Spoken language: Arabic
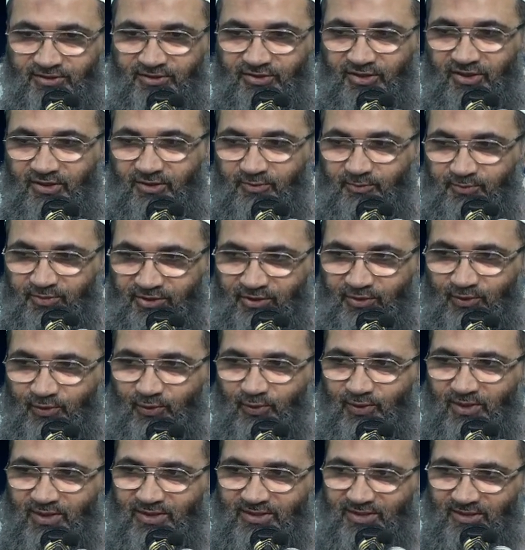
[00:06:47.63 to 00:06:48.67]

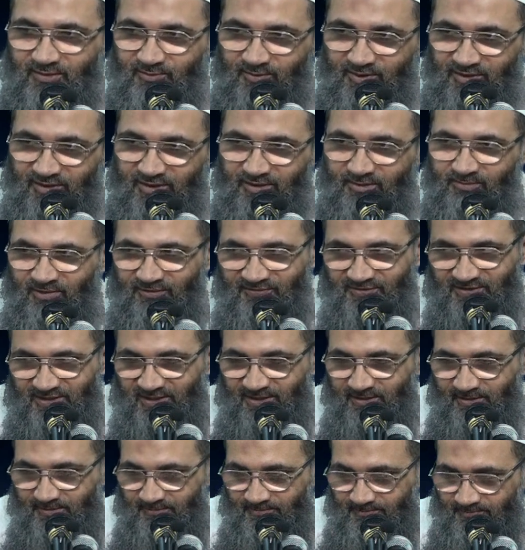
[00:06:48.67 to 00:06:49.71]
تقبيل قدمه
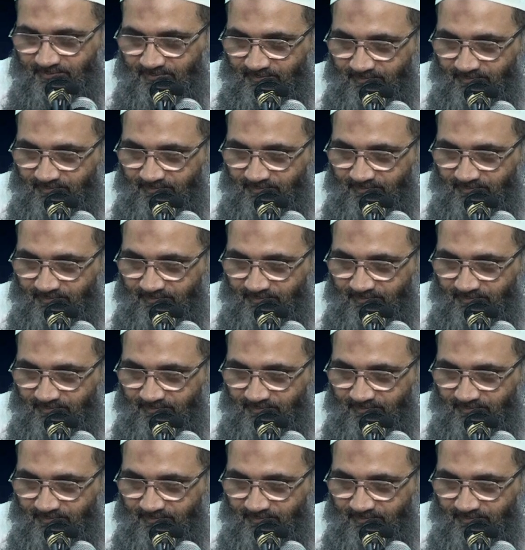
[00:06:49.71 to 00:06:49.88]
مفسده